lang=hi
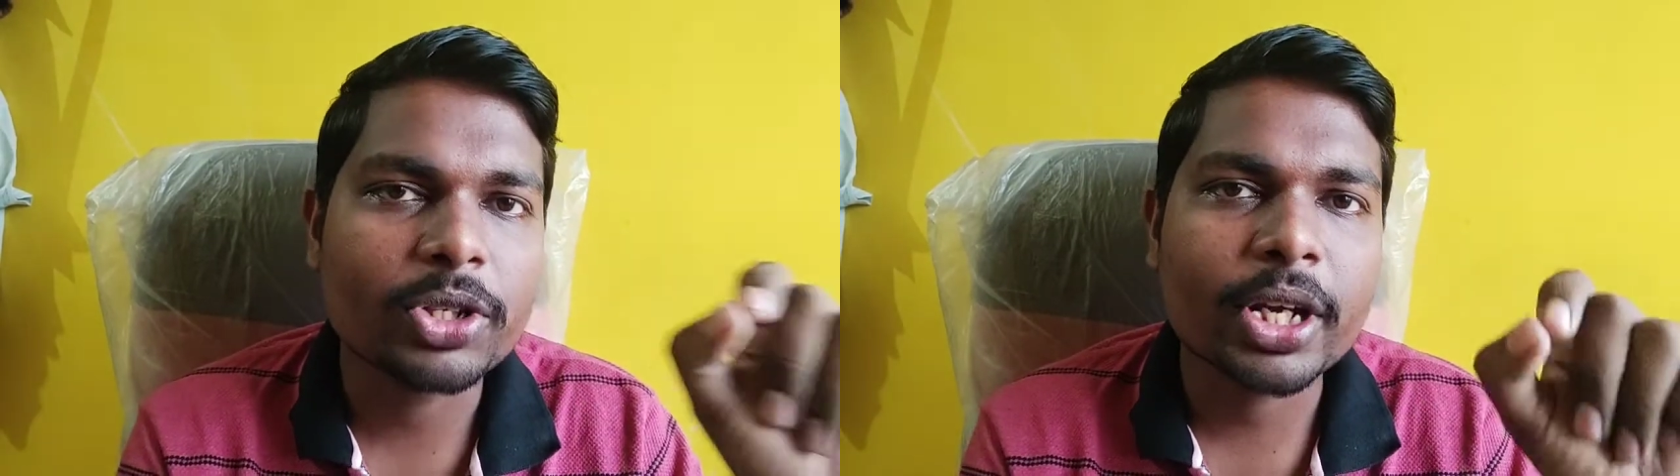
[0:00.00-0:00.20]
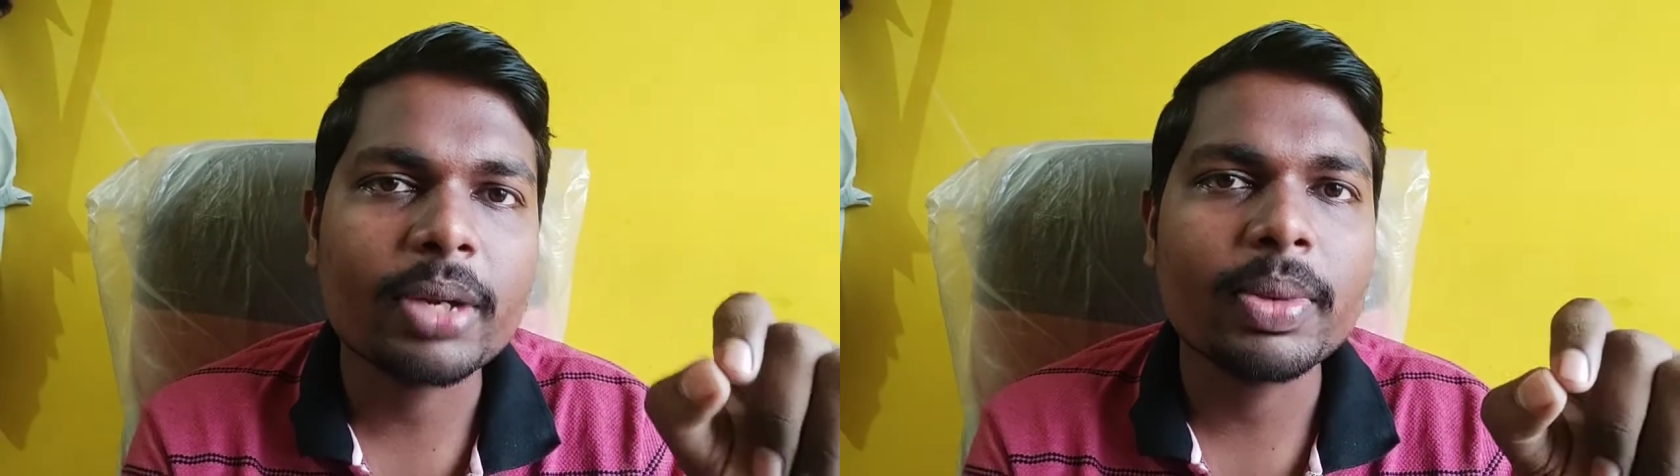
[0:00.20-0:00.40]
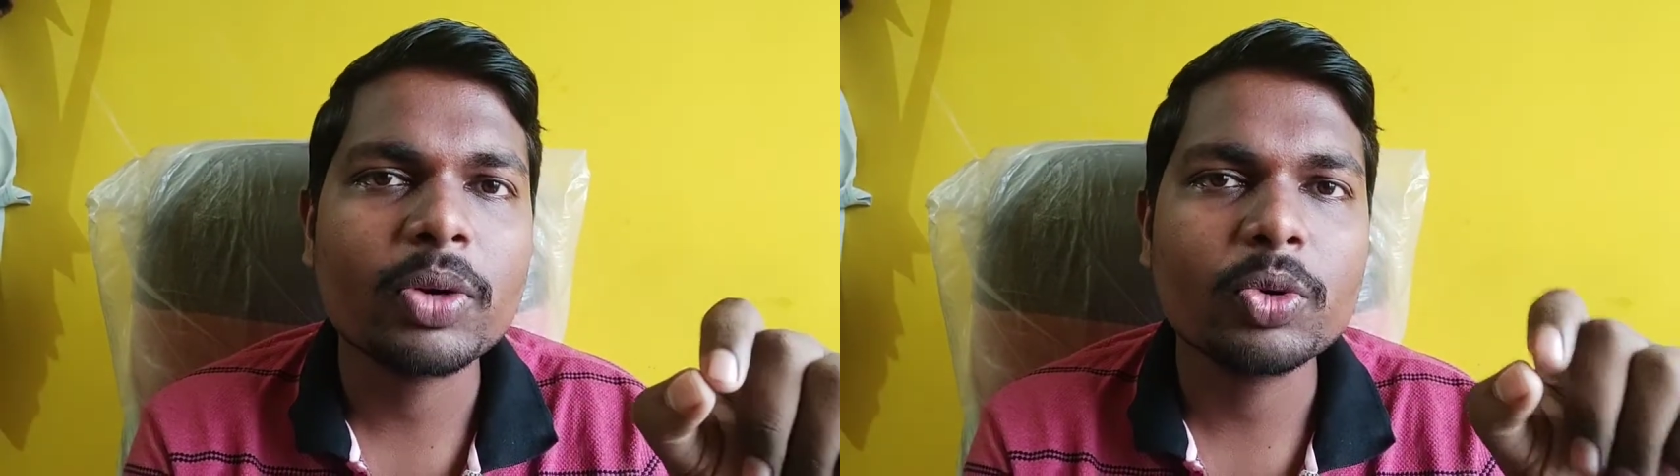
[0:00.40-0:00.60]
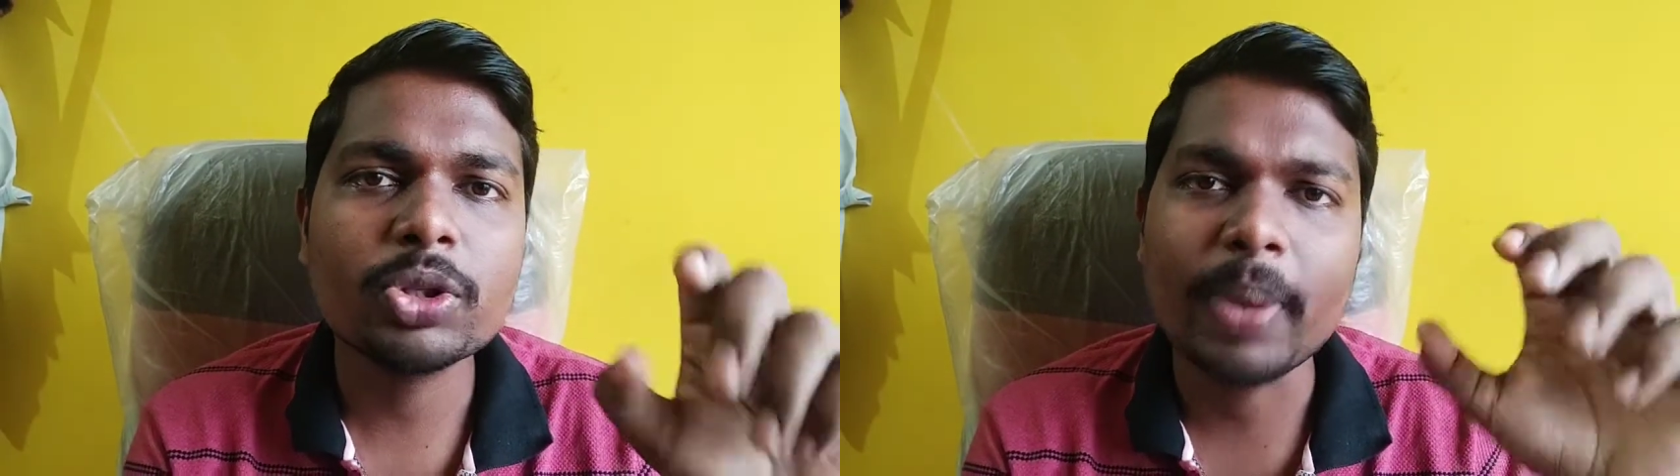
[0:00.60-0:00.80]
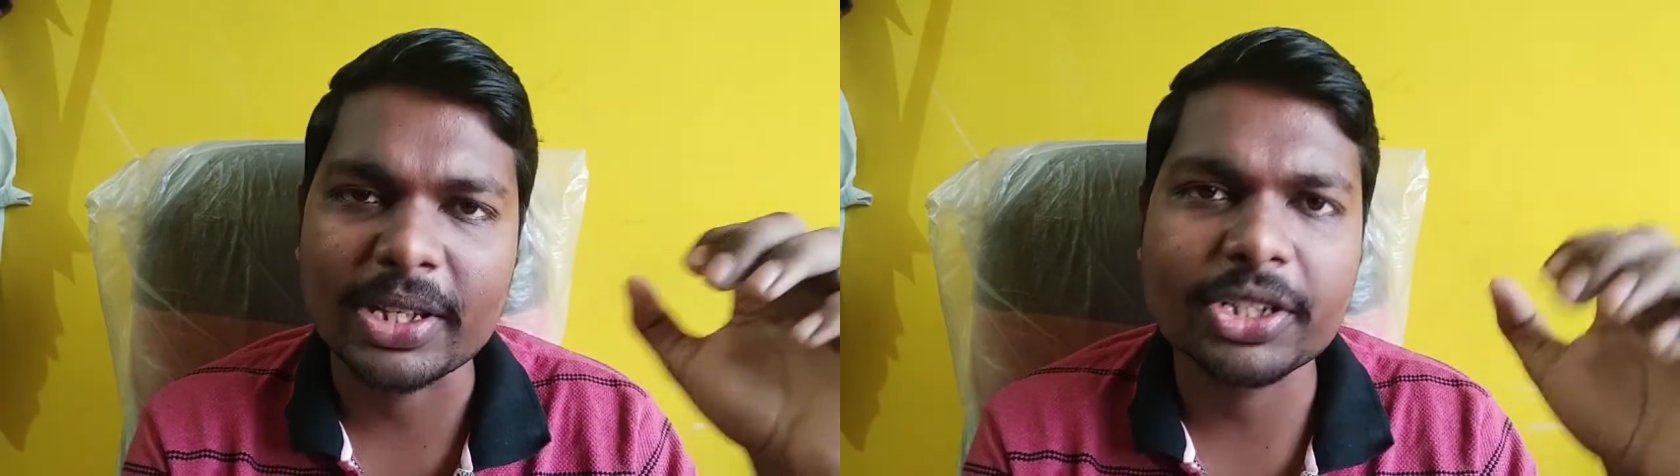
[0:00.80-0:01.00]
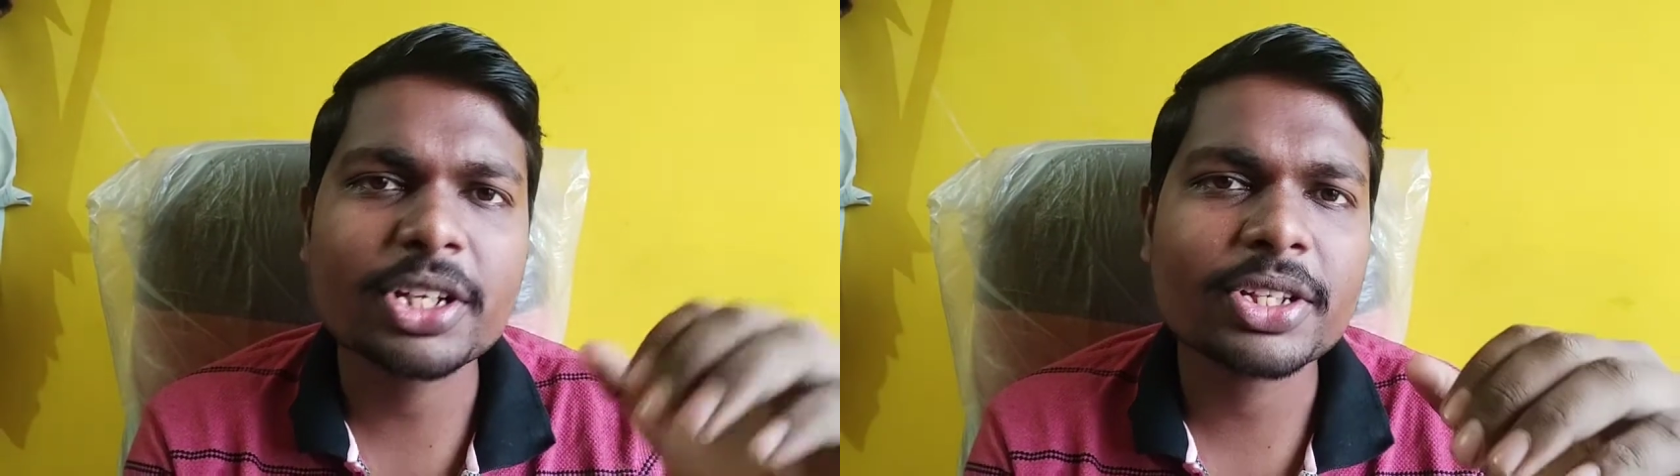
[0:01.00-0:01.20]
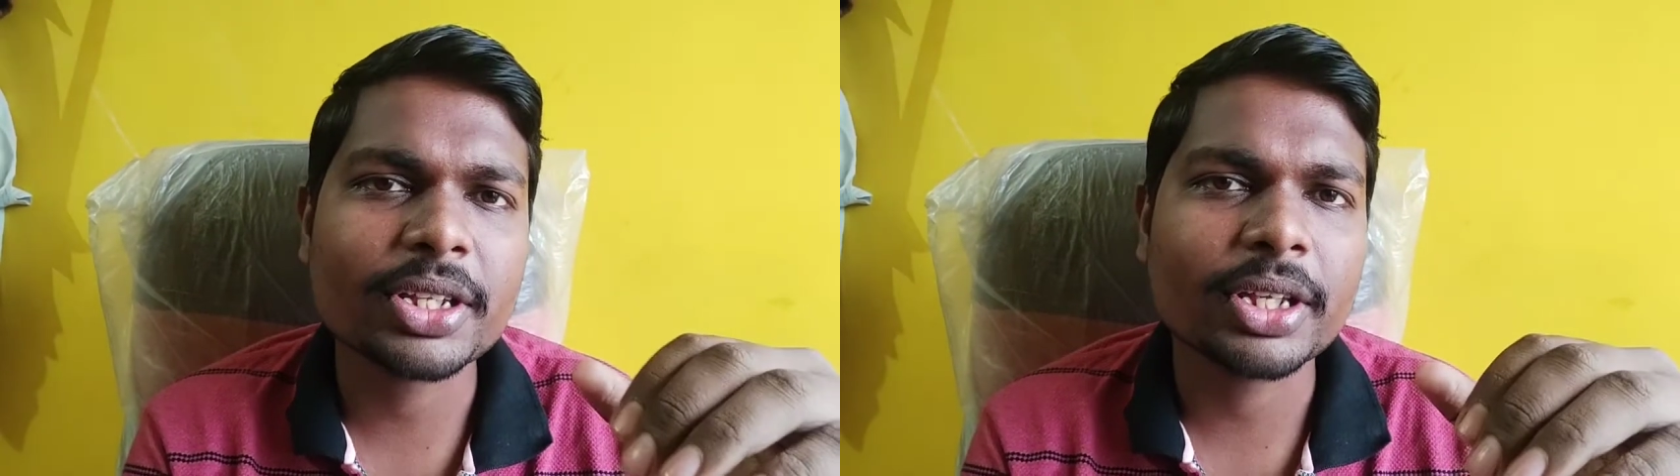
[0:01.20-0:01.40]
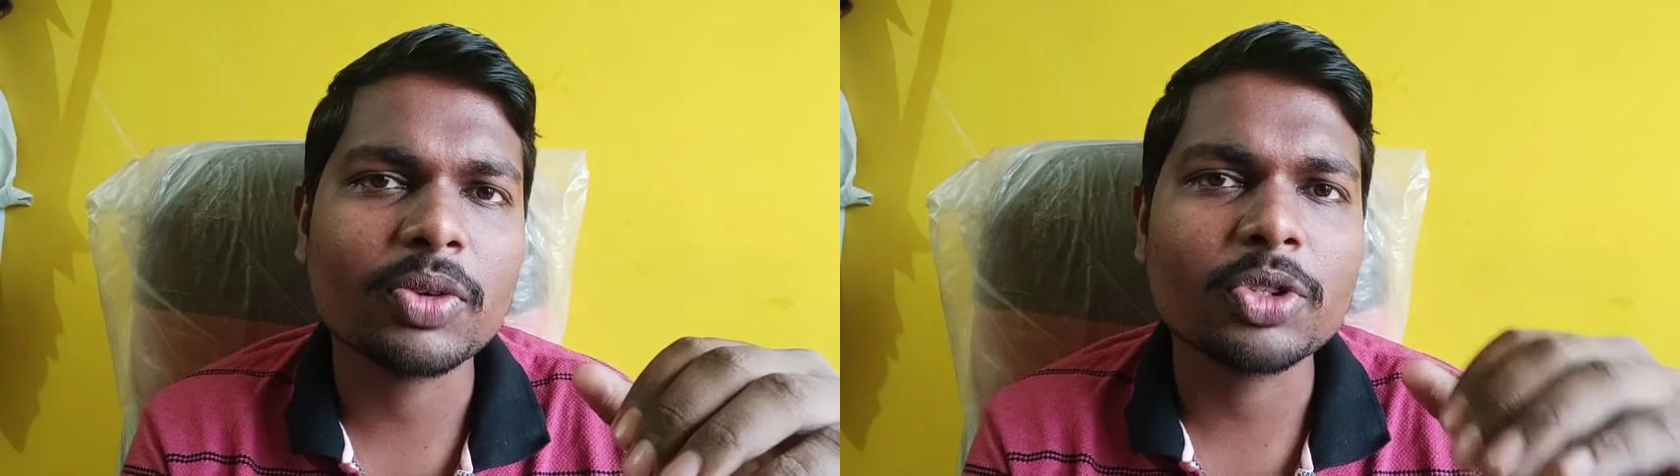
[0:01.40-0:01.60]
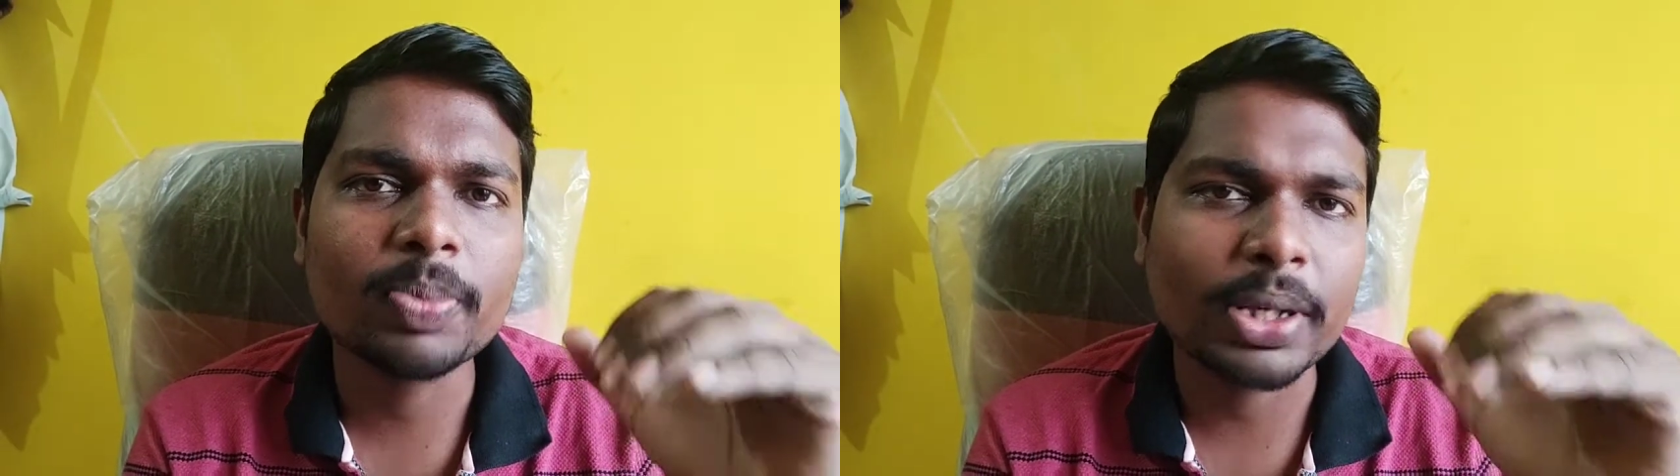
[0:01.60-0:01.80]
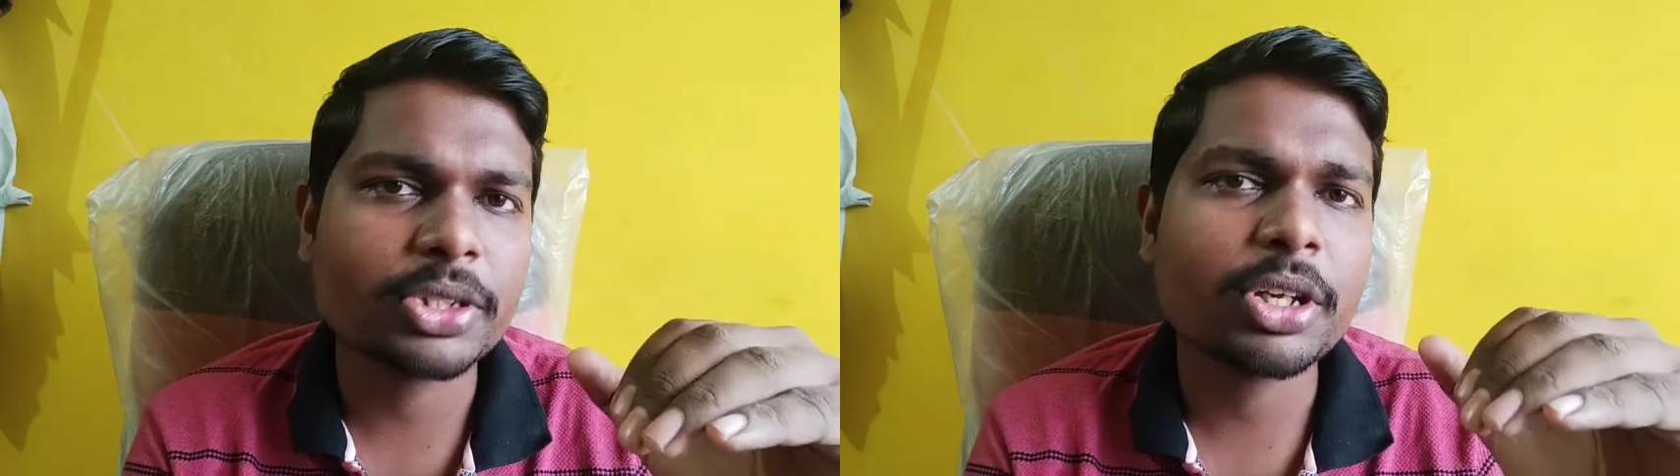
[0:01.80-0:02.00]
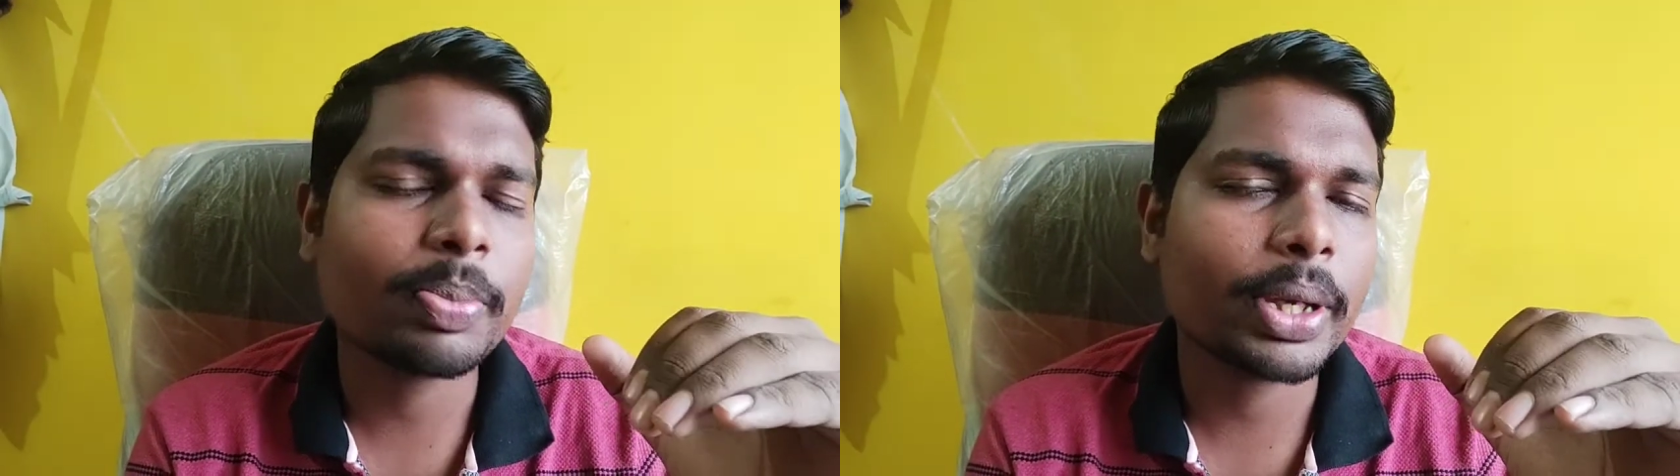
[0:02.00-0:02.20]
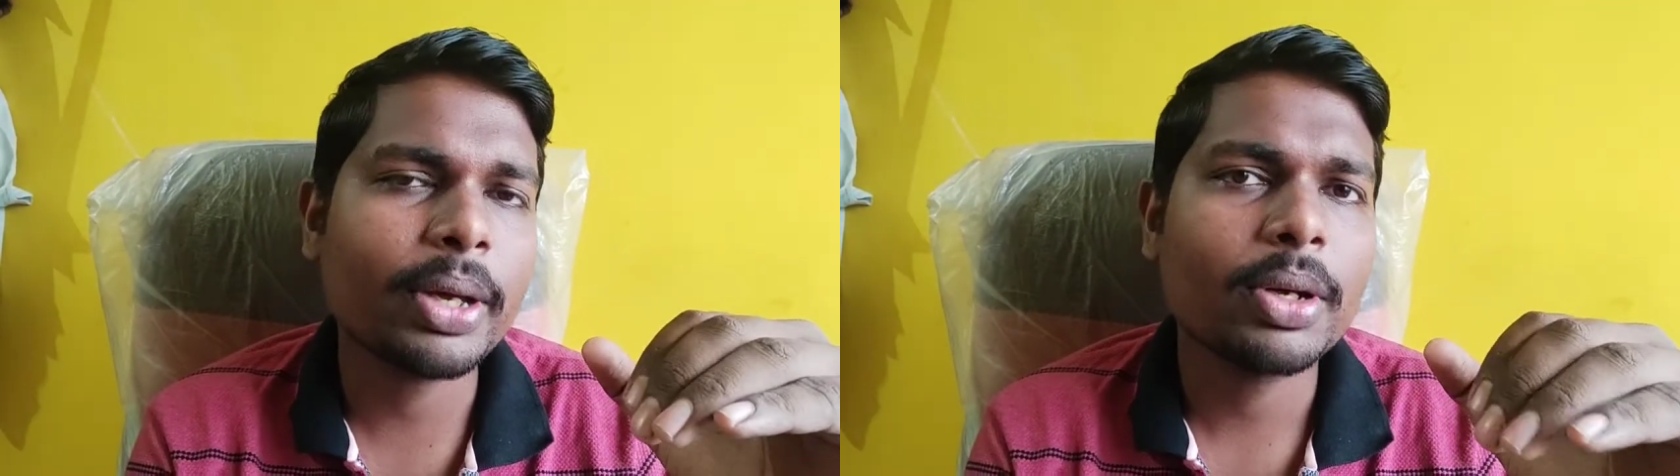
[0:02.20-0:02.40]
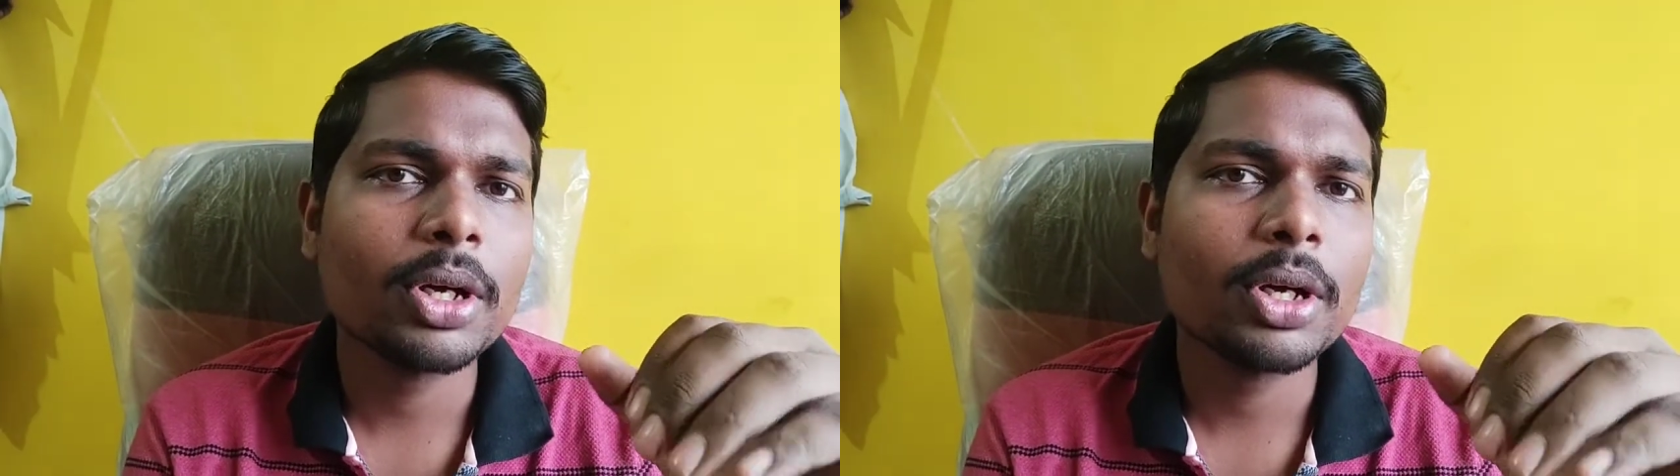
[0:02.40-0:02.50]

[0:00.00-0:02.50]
उस ट्रेन में कुछ पैसेंजर्स रहते हैं उस पैसेंजर पे